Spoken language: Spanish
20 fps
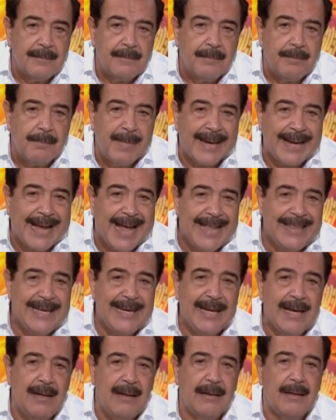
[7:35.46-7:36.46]

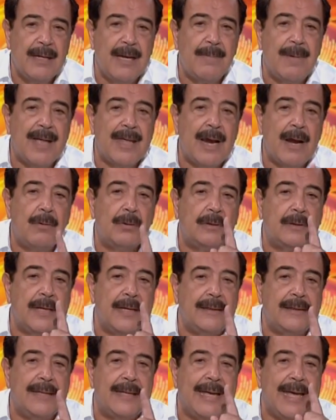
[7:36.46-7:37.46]
mecánica le va a dar a
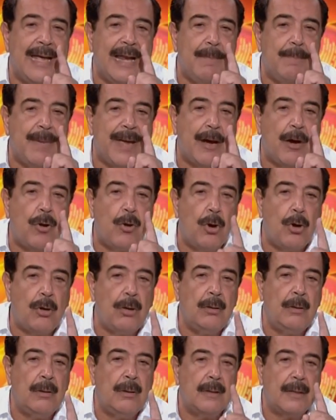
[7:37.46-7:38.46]
usted el
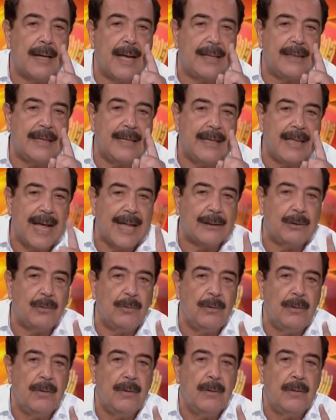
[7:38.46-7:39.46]
mejor
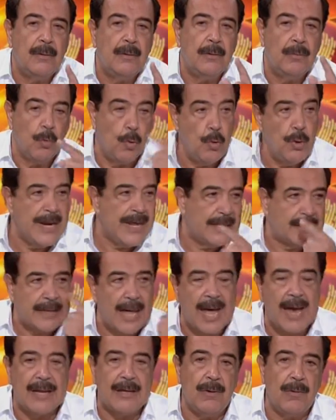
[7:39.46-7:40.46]
candidato
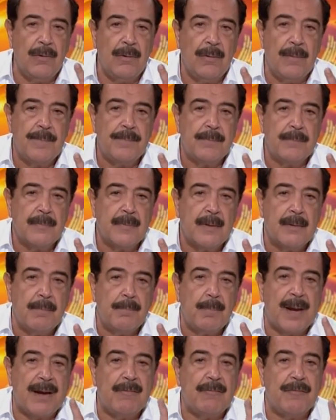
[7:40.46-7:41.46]
unitario
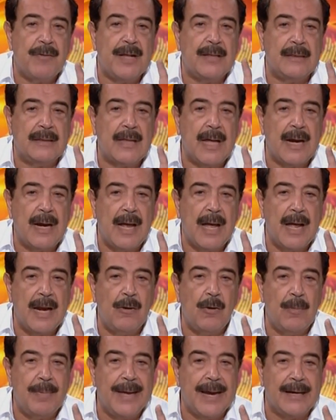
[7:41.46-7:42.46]
para enfrentar al
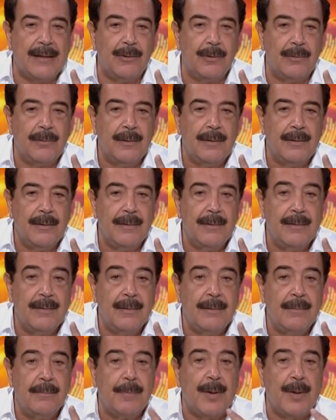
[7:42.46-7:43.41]
gobierno. ¿Ese